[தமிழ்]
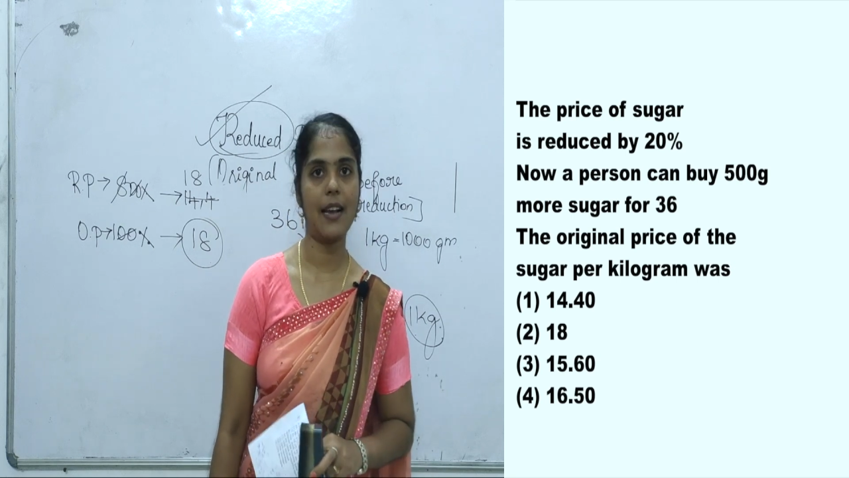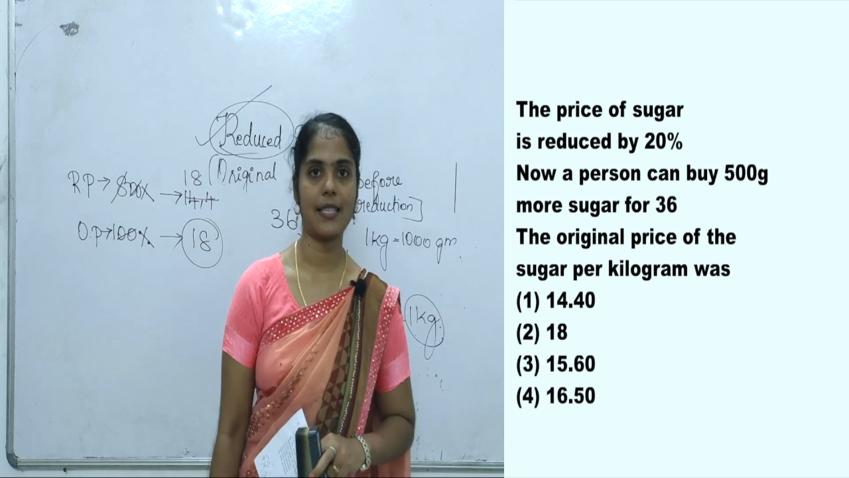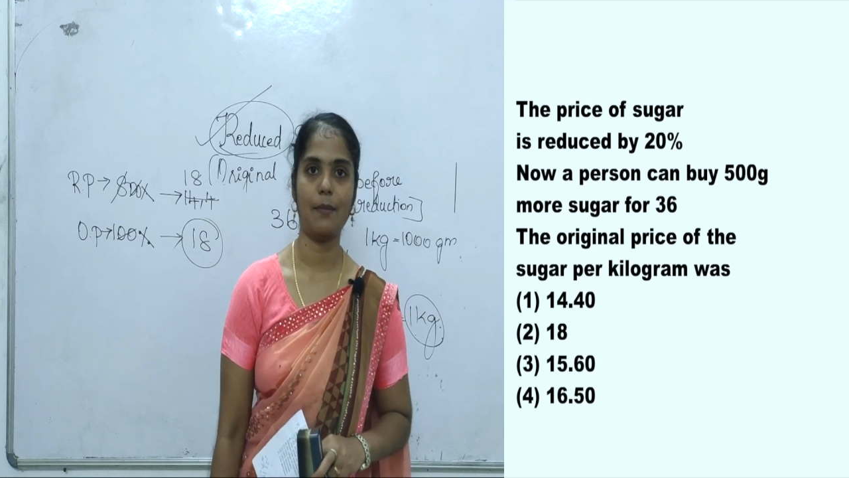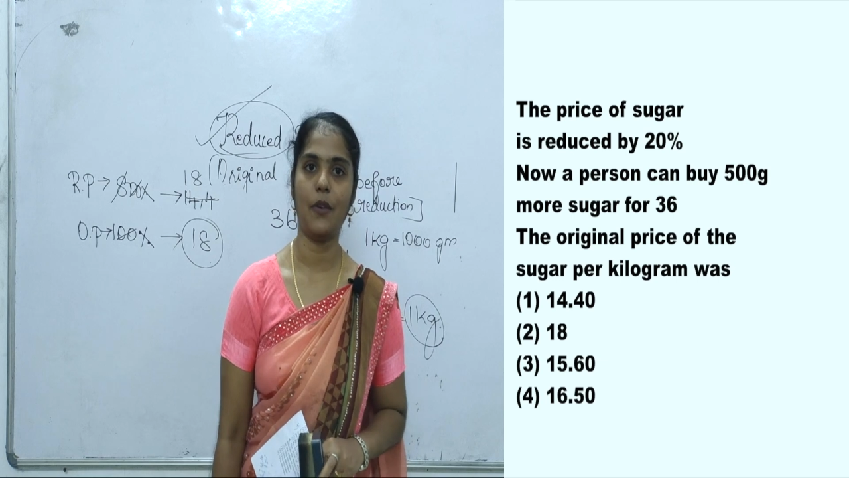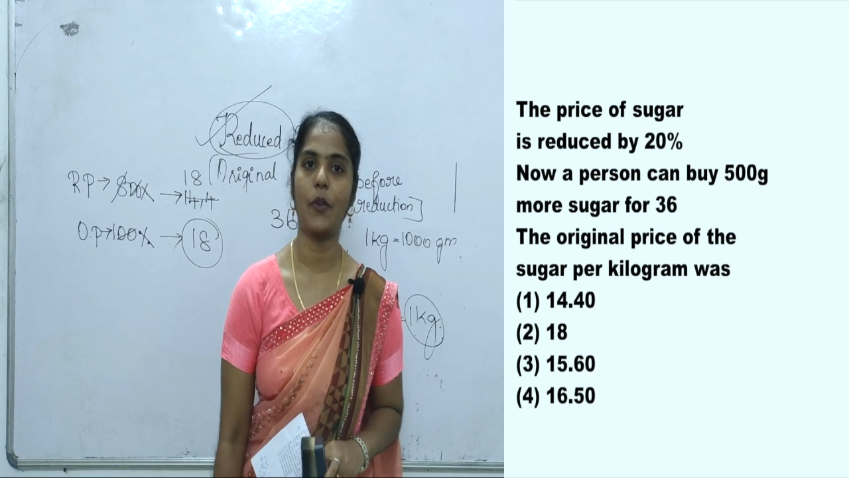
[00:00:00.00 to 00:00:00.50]

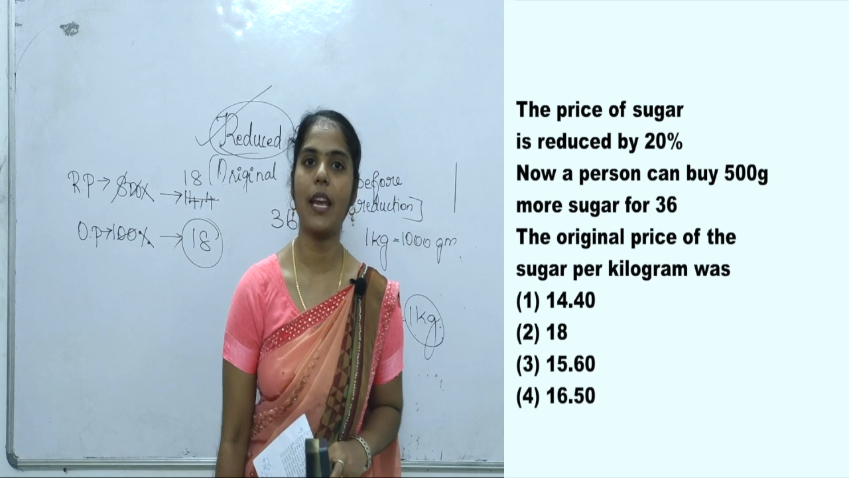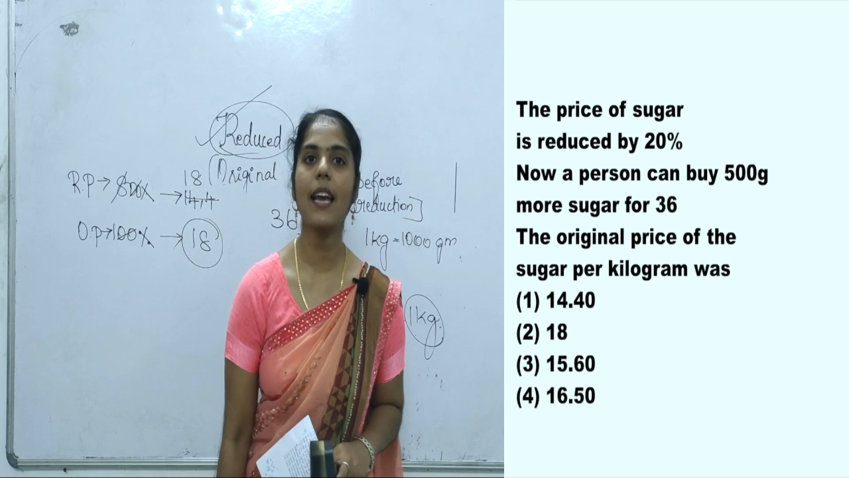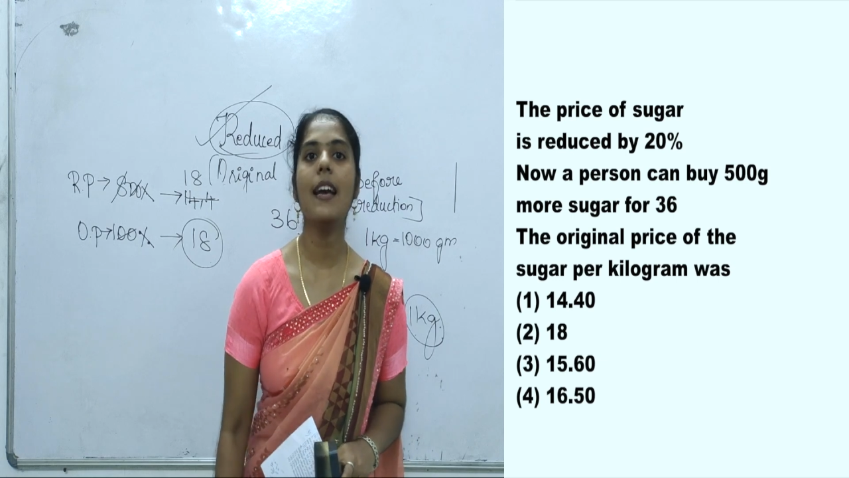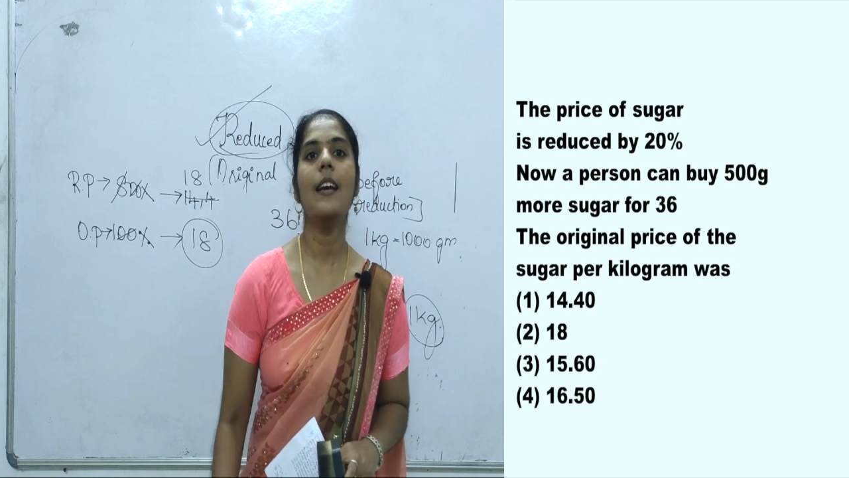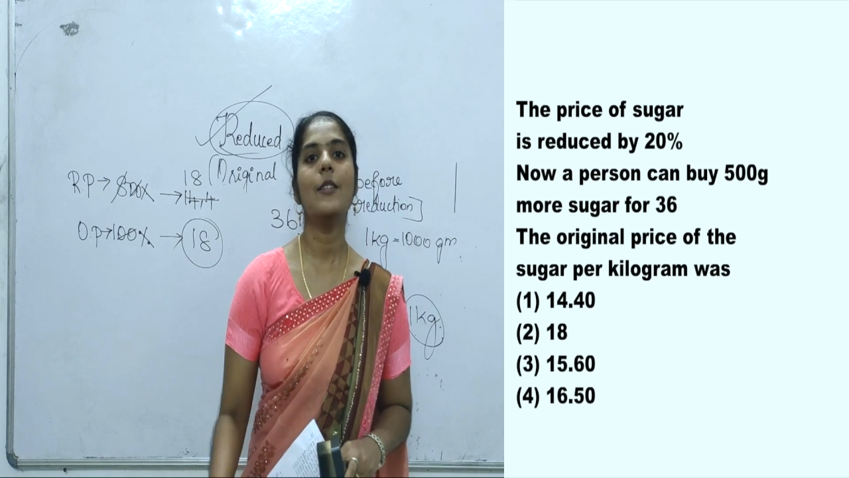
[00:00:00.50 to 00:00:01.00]
ஆஸ்மி ஓகே
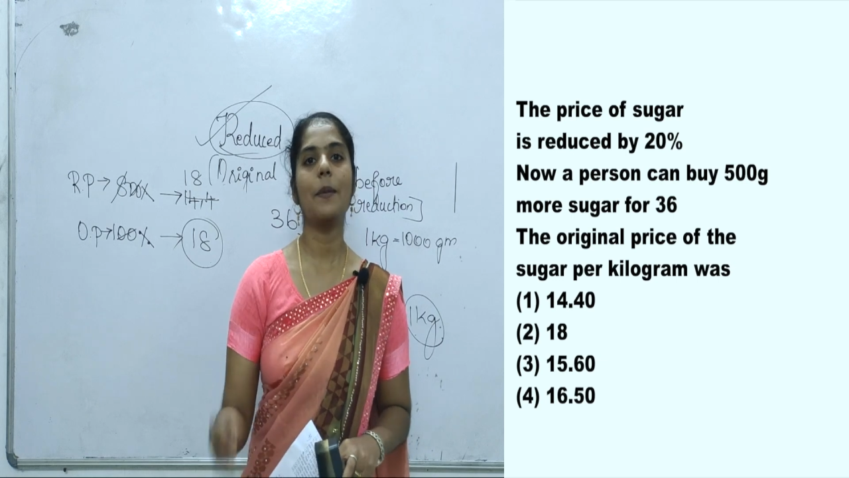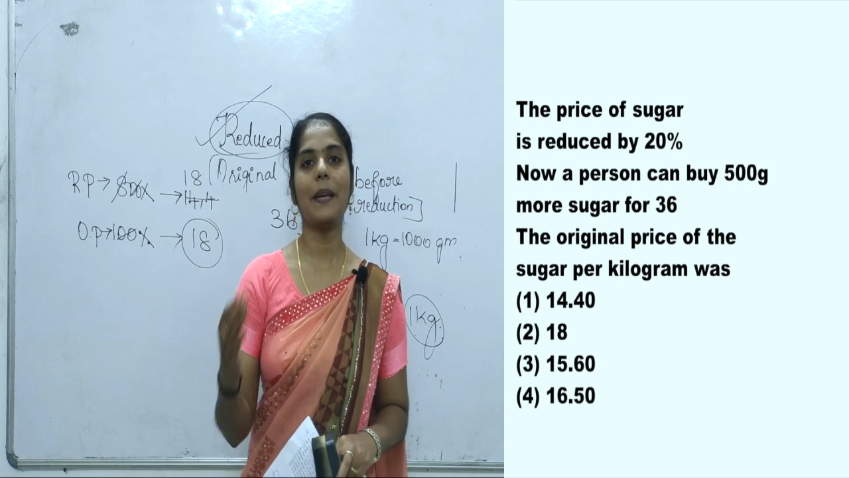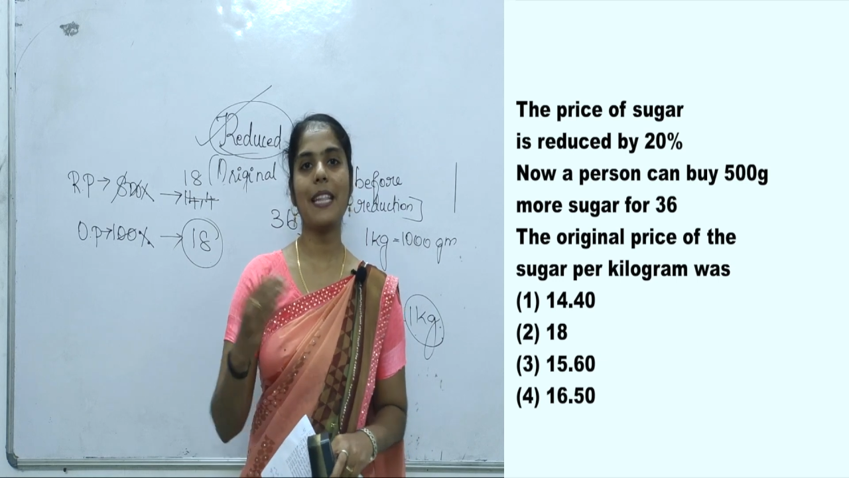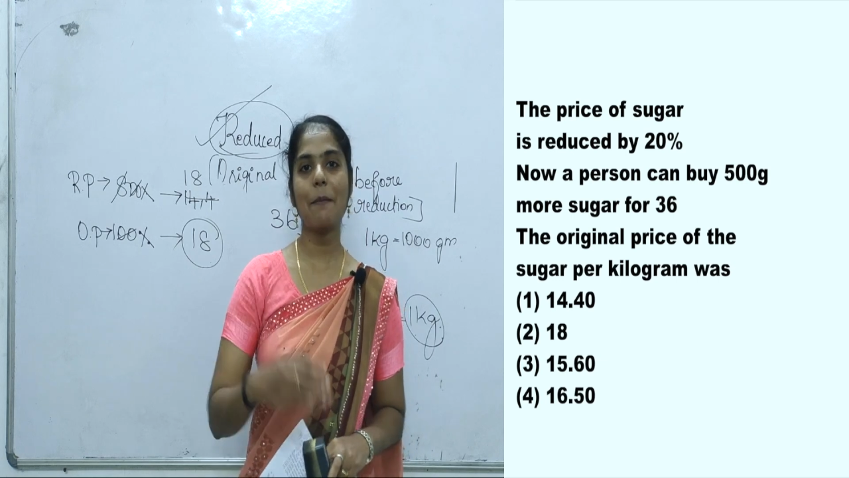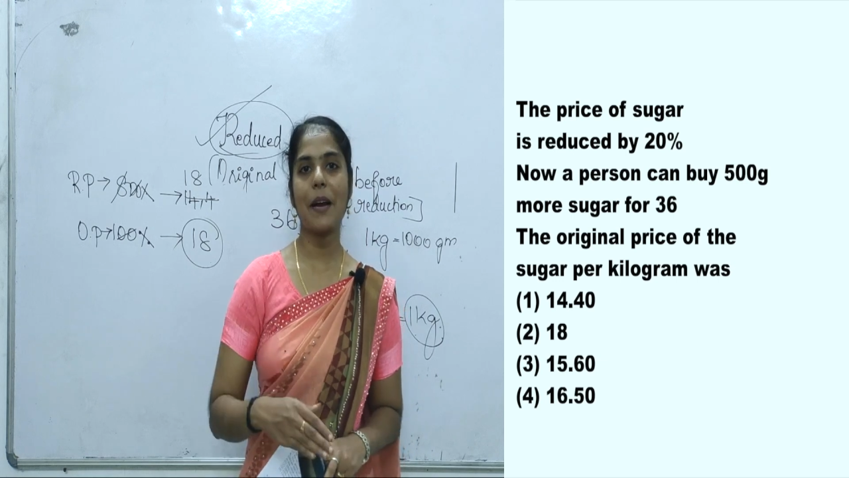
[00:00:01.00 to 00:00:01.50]
ஸோ
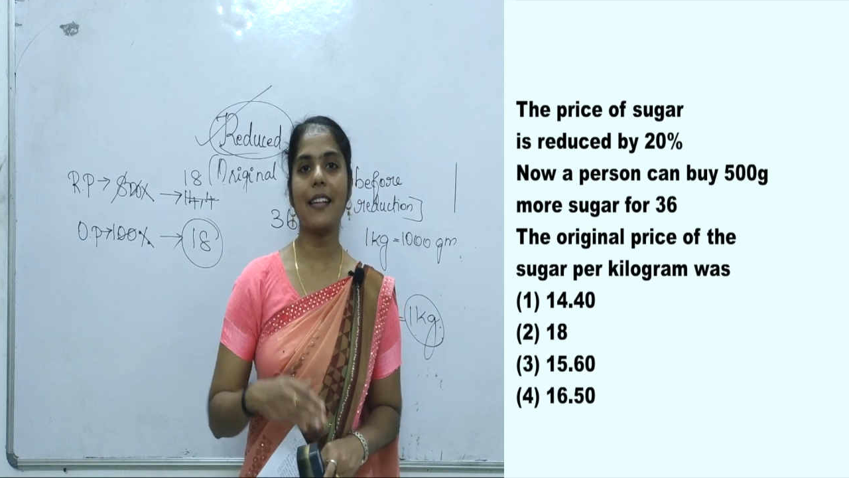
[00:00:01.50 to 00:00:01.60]
இப்போ இதே